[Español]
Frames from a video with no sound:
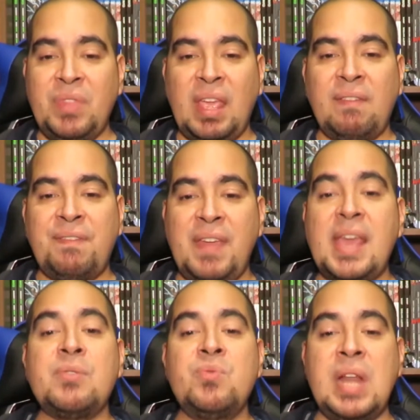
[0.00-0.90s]
de
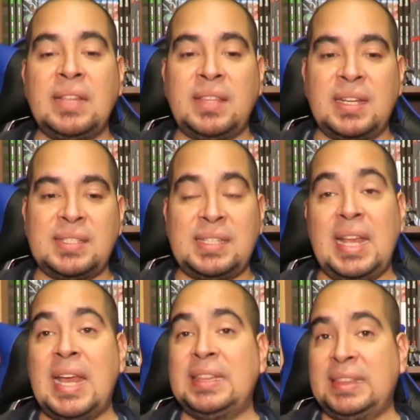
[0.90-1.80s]
ver una
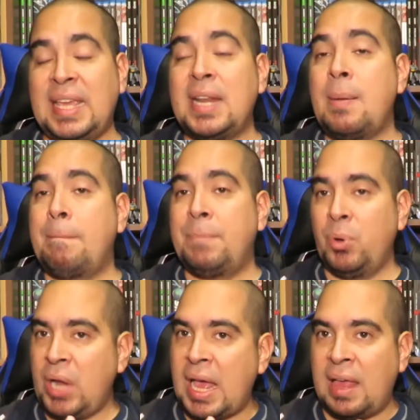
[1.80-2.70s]
tercera
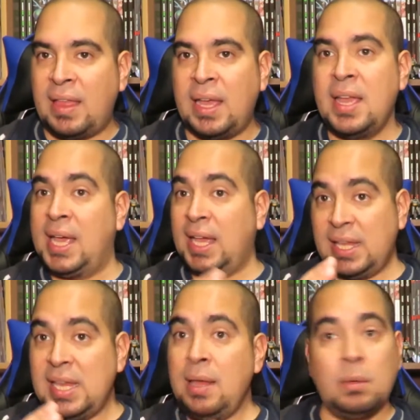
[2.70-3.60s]
temporada
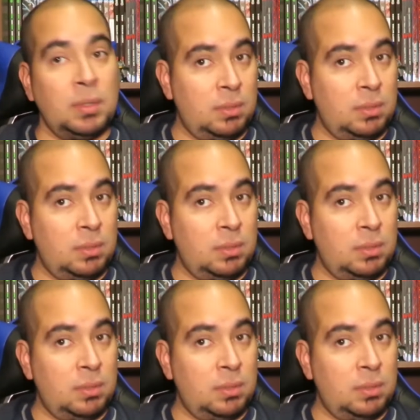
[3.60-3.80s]
y